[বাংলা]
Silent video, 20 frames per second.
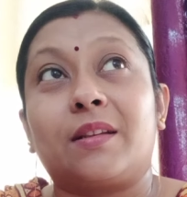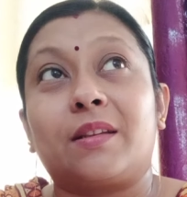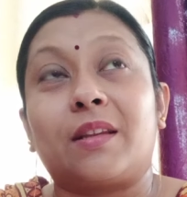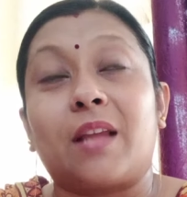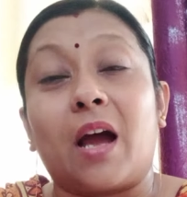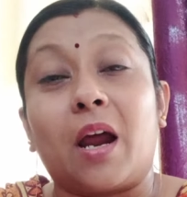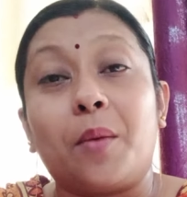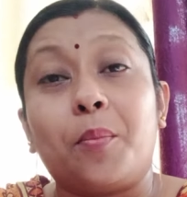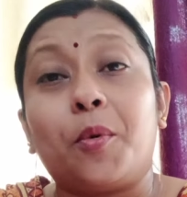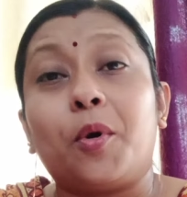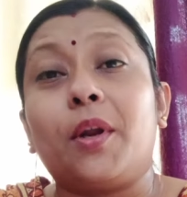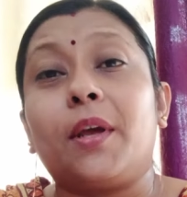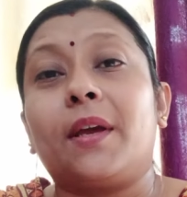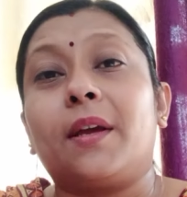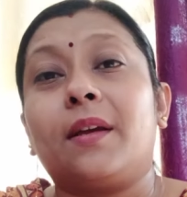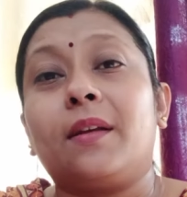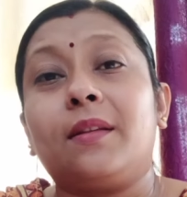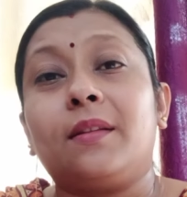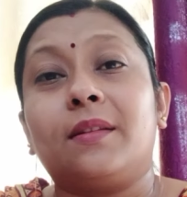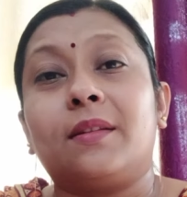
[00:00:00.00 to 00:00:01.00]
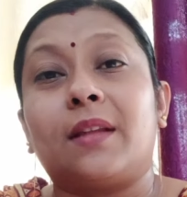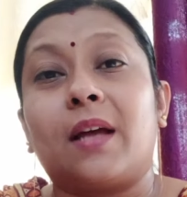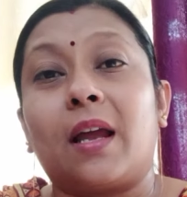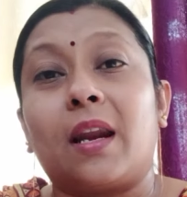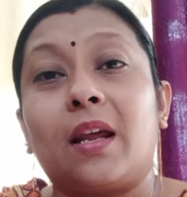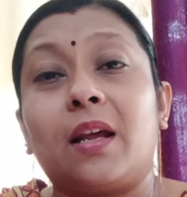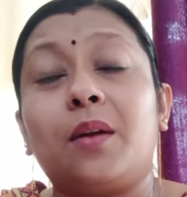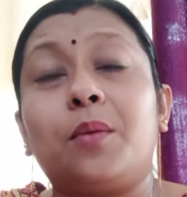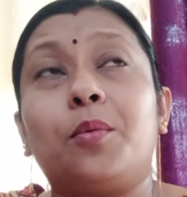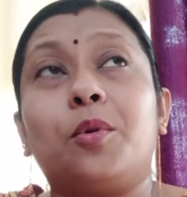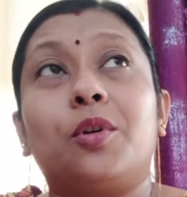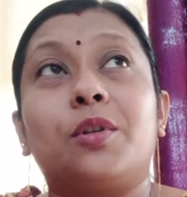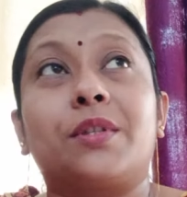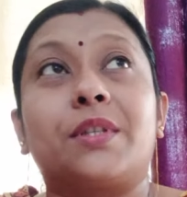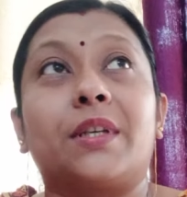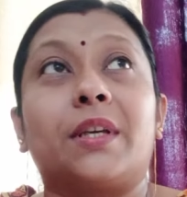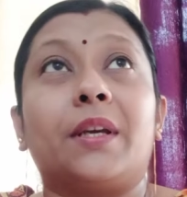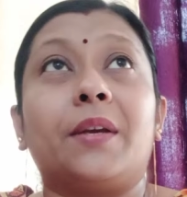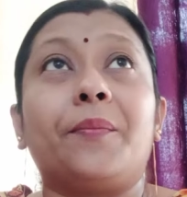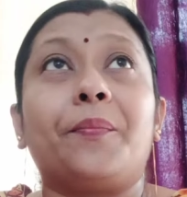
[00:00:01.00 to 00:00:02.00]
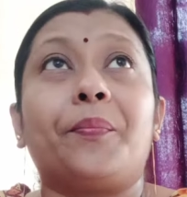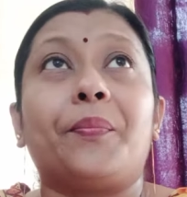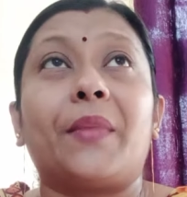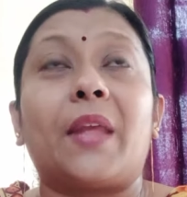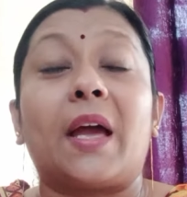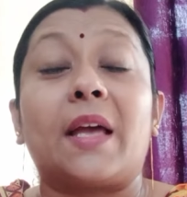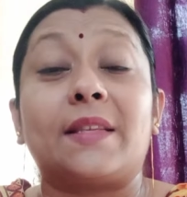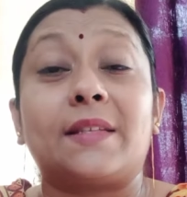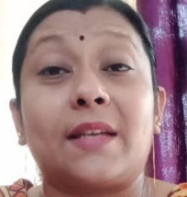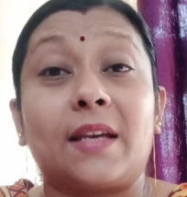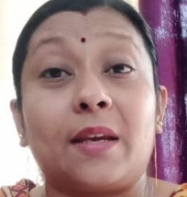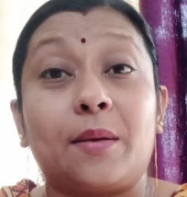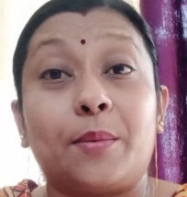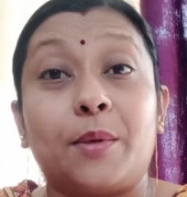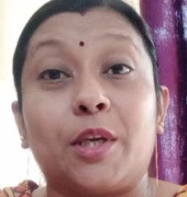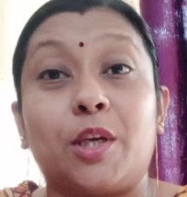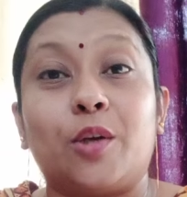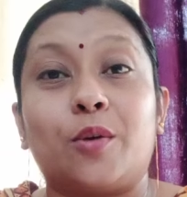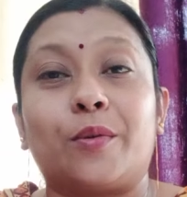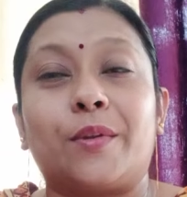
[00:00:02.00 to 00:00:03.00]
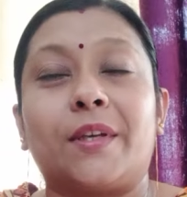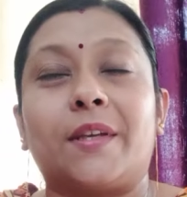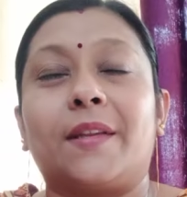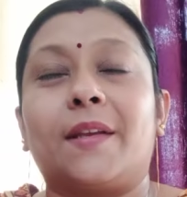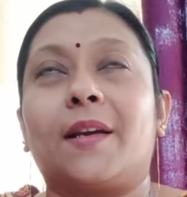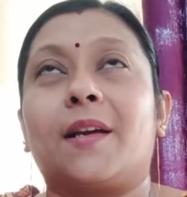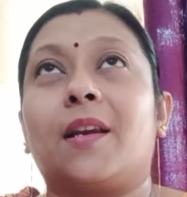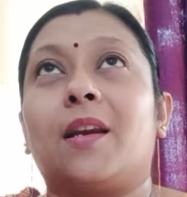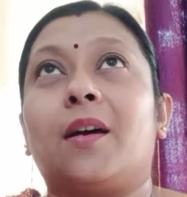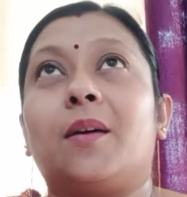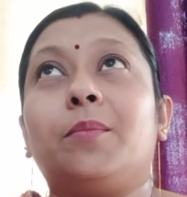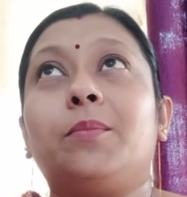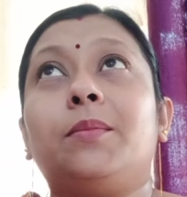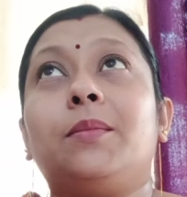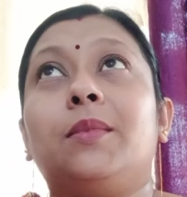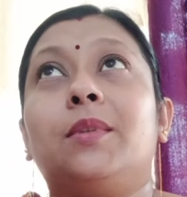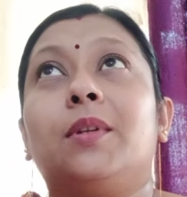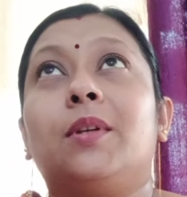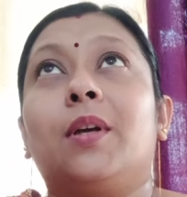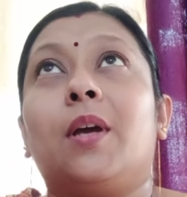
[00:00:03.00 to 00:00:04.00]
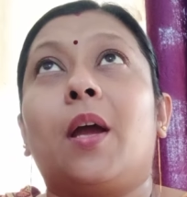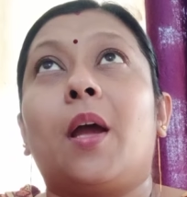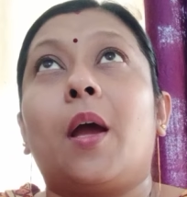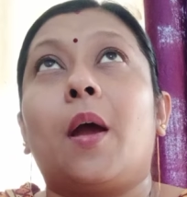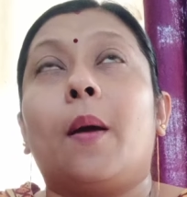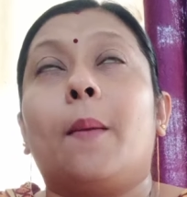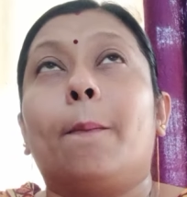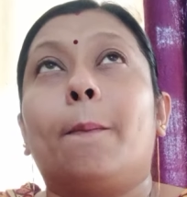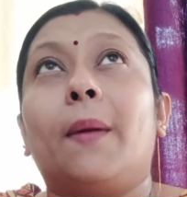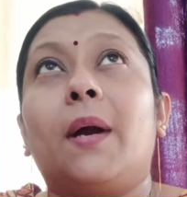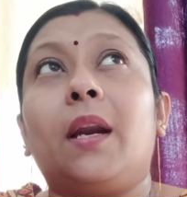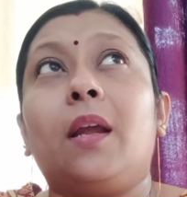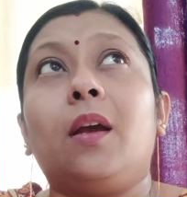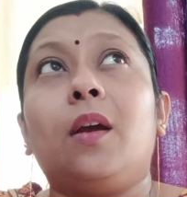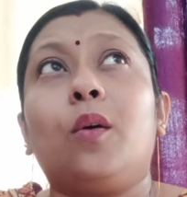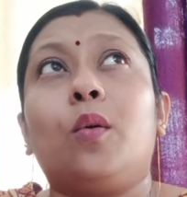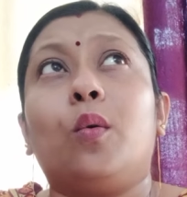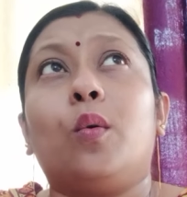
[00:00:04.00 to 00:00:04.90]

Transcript: তারপরে দালাল বলছে আজকের ভিডিওতে দেখলাম মানে